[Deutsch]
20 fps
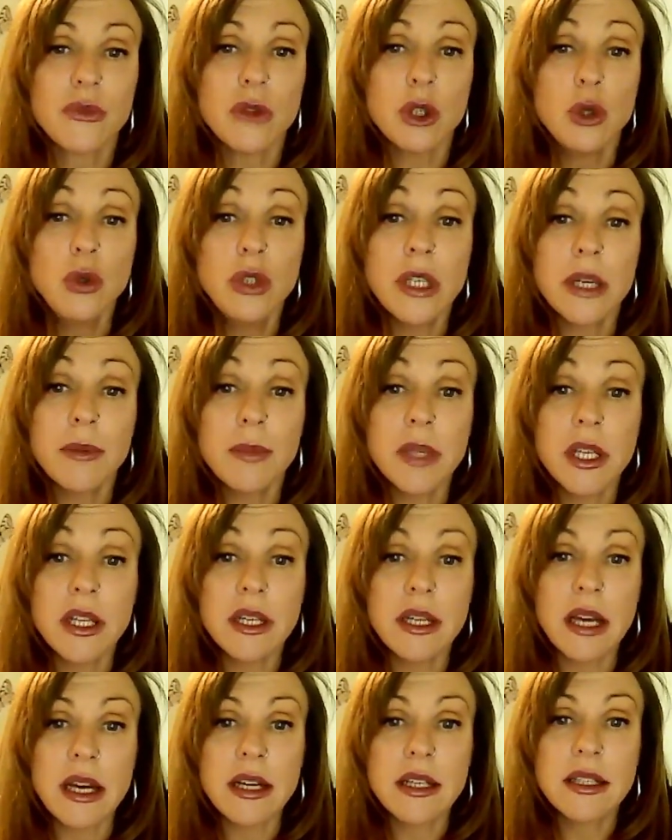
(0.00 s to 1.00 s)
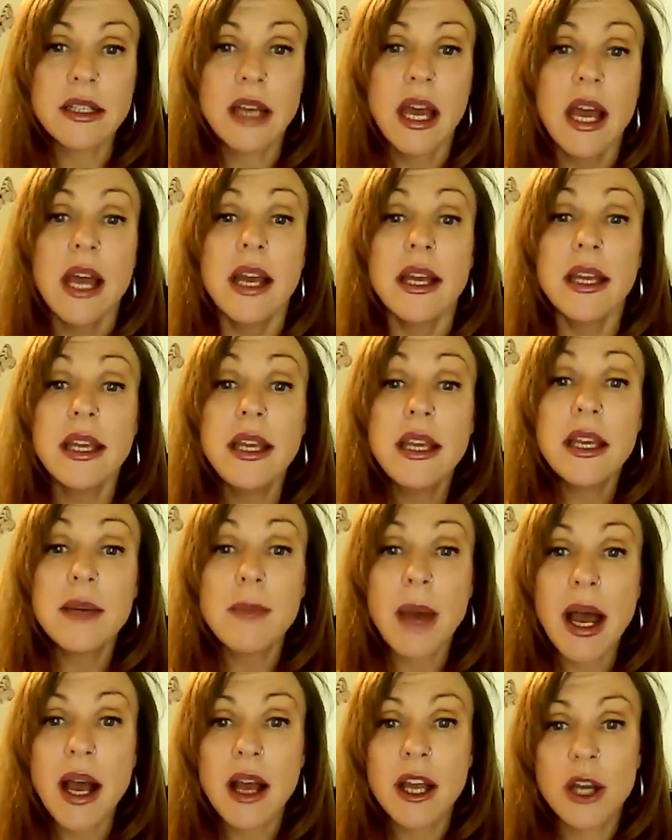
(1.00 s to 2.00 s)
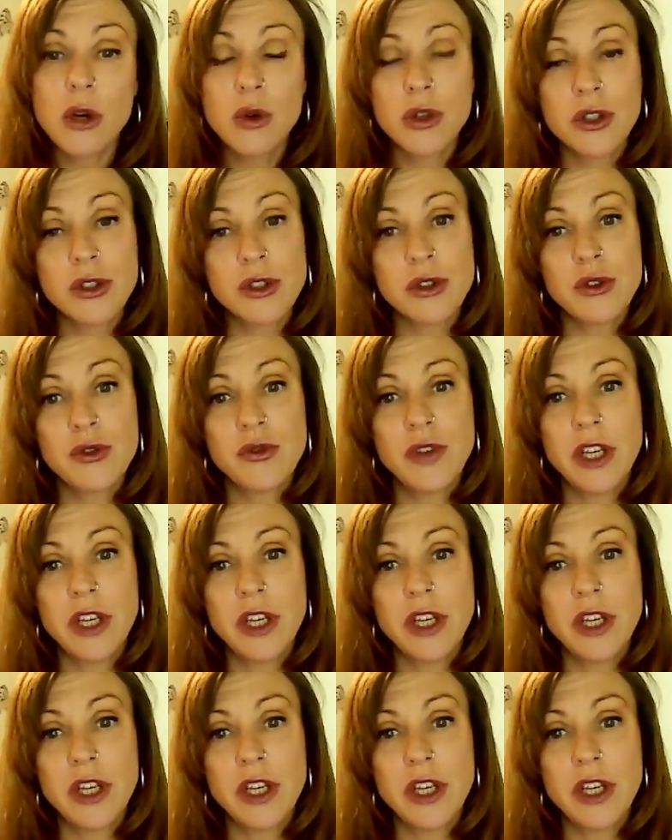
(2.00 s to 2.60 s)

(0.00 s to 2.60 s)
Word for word: und habe mir gedacht, ich mache ein kurzes